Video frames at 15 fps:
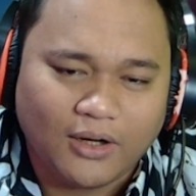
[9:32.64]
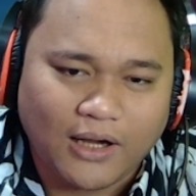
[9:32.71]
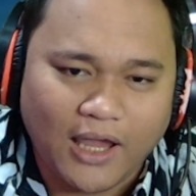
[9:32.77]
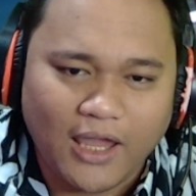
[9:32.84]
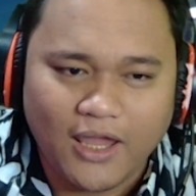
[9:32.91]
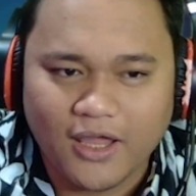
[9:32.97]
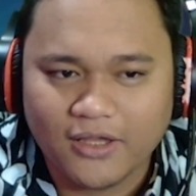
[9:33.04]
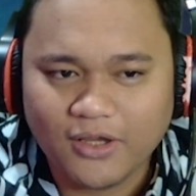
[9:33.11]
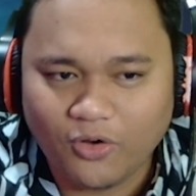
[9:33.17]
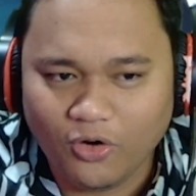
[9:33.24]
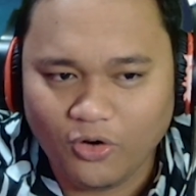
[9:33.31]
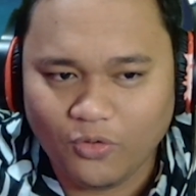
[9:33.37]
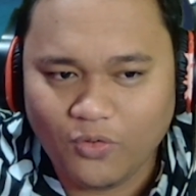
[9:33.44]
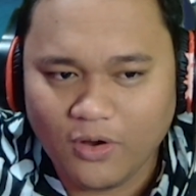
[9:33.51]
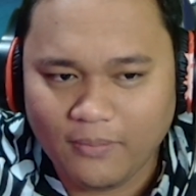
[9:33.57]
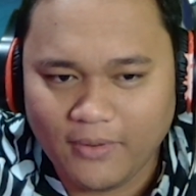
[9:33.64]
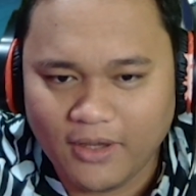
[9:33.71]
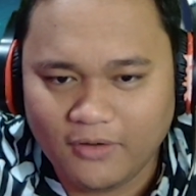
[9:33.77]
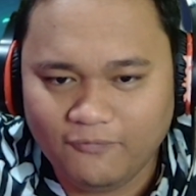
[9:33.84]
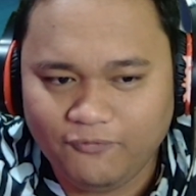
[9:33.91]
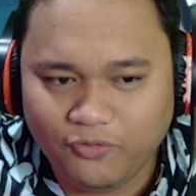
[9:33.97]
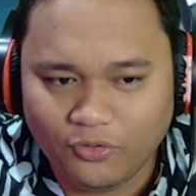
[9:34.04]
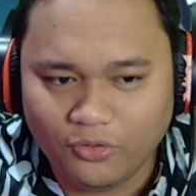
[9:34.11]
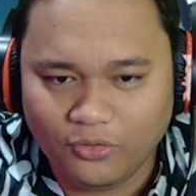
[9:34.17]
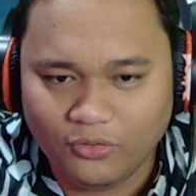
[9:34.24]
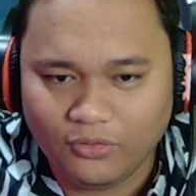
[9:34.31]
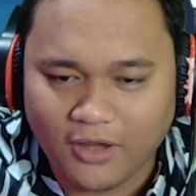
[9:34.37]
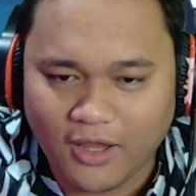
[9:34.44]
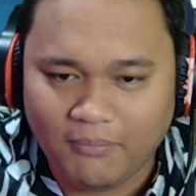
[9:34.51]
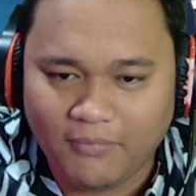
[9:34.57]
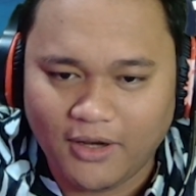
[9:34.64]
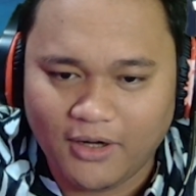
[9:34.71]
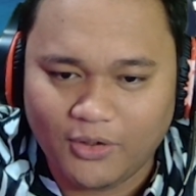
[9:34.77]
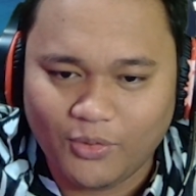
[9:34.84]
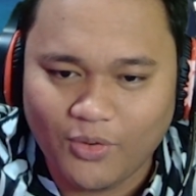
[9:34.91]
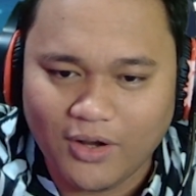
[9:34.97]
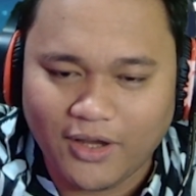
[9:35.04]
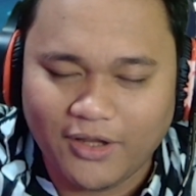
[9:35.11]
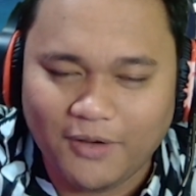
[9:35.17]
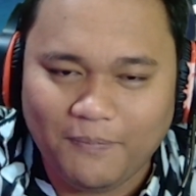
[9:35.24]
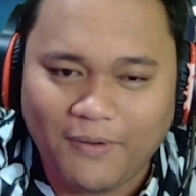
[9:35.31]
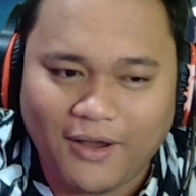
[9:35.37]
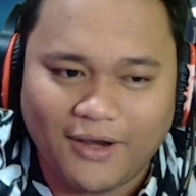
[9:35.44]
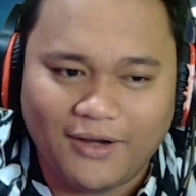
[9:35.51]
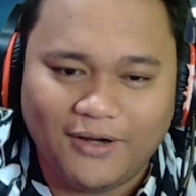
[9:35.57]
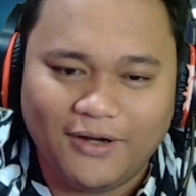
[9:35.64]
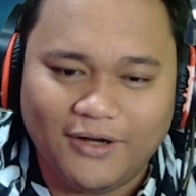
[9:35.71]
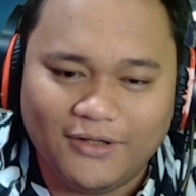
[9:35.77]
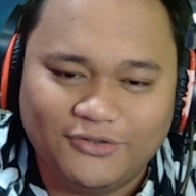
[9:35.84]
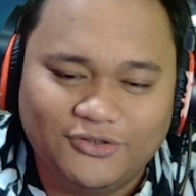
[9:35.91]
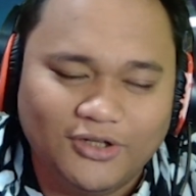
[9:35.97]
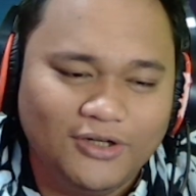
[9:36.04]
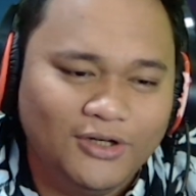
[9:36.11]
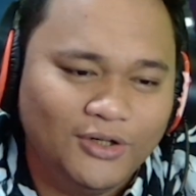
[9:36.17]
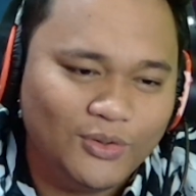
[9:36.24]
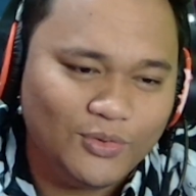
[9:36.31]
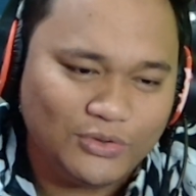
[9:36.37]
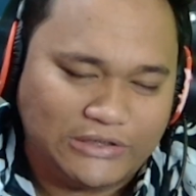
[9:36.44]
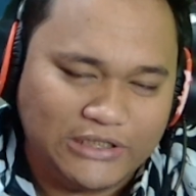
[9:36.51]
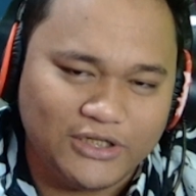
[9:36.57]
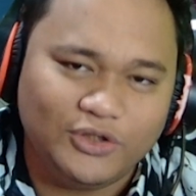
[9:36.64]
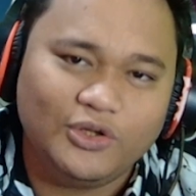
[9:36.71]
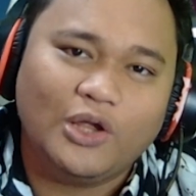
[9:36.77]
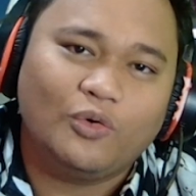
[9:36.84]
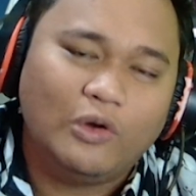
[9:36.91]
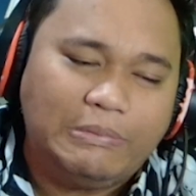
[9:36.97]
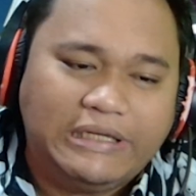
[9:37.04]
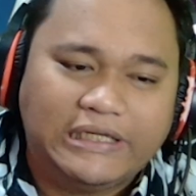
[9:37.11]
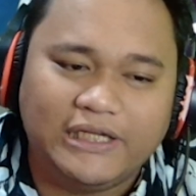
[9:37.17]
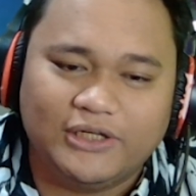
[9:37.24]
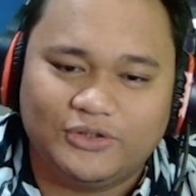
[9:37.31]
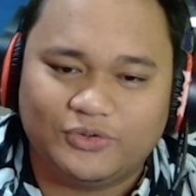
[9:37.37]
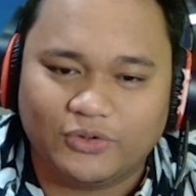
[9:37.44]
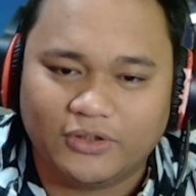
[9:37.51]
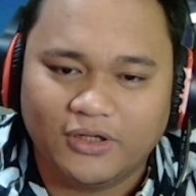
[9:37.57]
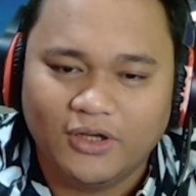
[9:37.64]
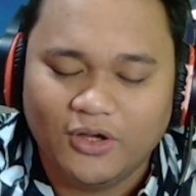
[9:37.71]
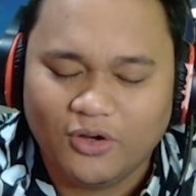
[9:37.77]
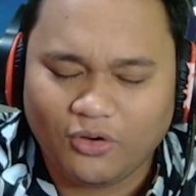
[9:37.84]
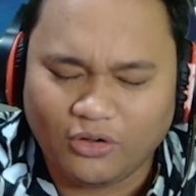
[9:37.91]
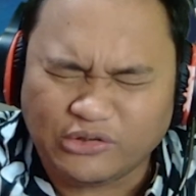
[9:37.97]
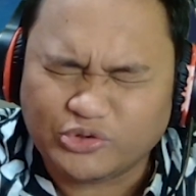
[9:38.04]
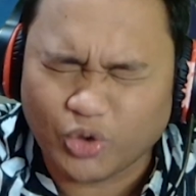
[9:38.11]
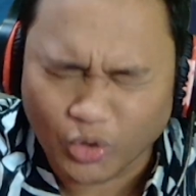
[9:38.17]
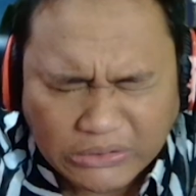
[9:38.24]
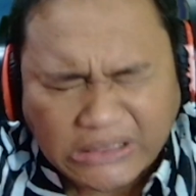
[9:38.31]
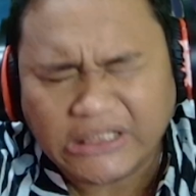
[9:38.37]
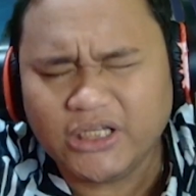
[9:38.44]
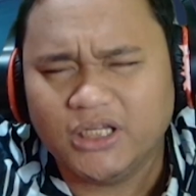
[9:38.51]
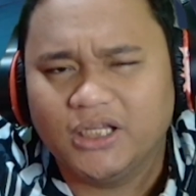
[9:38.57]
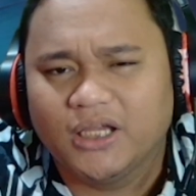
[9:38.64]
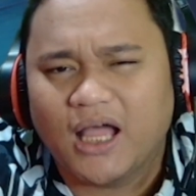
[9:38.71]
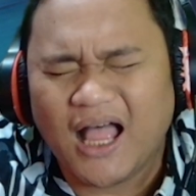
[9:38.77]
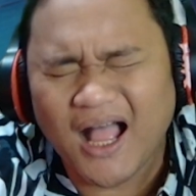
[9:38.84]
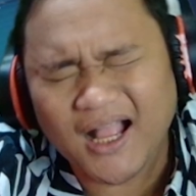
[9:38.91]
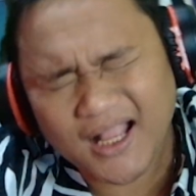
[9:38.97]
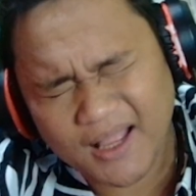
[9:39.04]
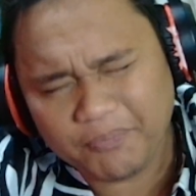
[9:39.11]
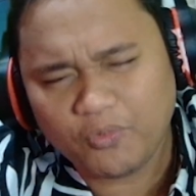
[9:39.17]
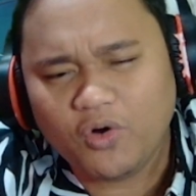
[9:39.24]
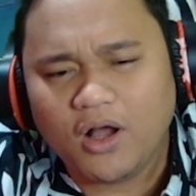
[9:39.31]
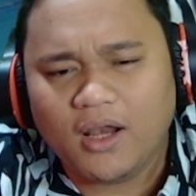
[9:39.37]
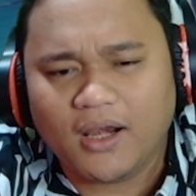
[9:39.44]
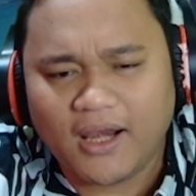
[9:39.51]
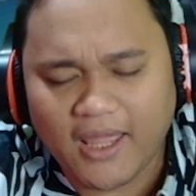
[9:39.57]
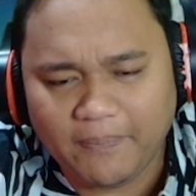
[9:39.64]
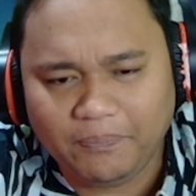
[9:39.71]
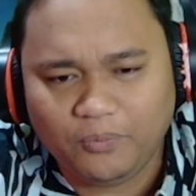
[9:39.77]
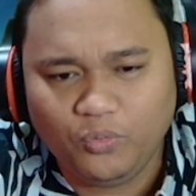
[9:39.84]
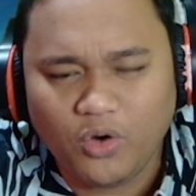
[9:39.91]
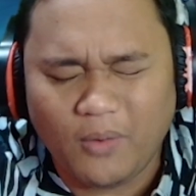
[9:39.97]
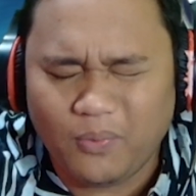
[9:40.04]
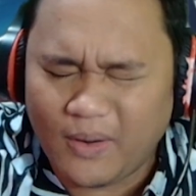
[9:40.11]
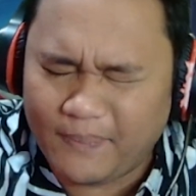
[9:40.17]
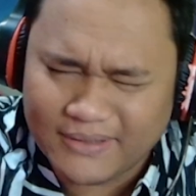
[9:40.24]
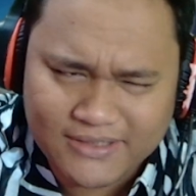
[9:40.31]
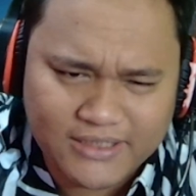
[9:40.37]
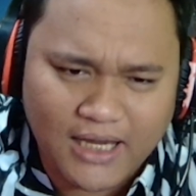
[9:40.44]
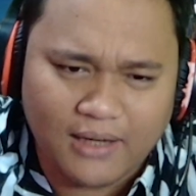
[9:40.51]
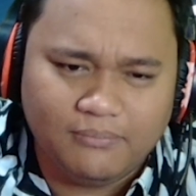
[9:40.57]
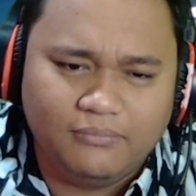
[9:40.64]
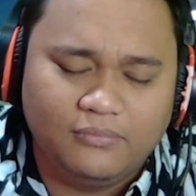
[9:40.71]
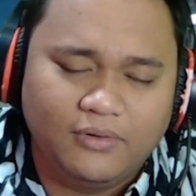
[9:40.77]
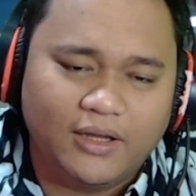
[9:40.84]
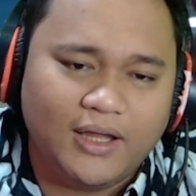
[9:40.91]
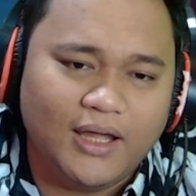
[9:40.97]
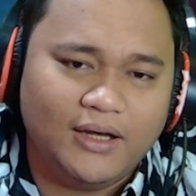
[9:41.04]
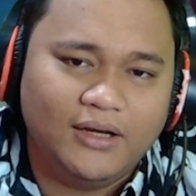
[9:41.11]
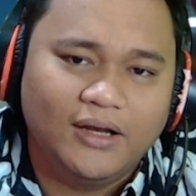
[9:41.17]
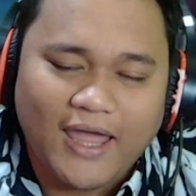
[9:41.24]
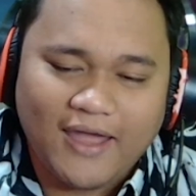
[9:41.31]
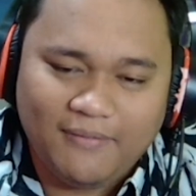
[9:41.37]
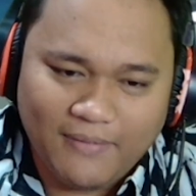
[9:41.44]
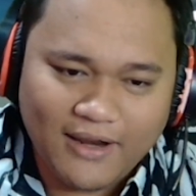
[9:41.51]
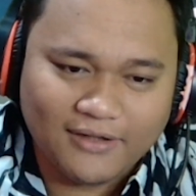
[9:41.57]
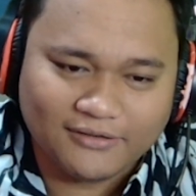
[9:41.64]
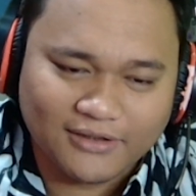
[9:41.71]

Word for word: kayaknya kalau gua main full ML doang kayak bakal jenuh sih itu yang gue mikir cuy eh, contoh eh. nih anggap gua lab 28 jam ya kan ML